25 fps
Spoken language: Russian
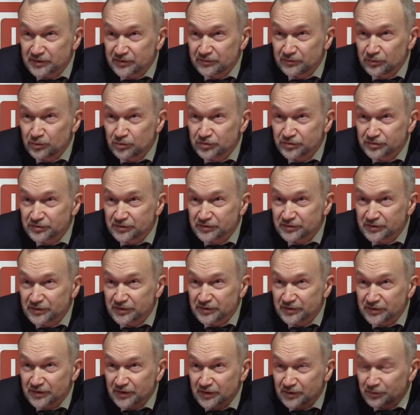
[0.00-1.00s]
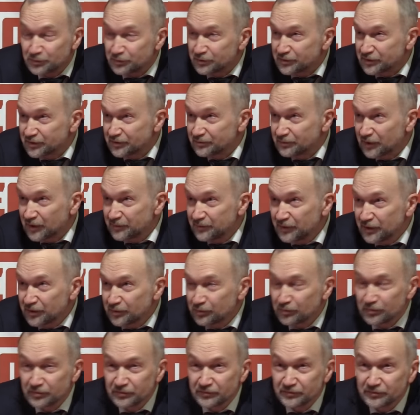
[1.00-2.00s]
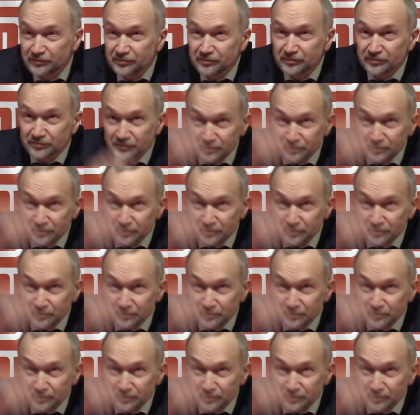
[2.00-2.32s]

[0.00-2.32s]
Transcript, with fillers: И в нужную, сказать, какой-то момент он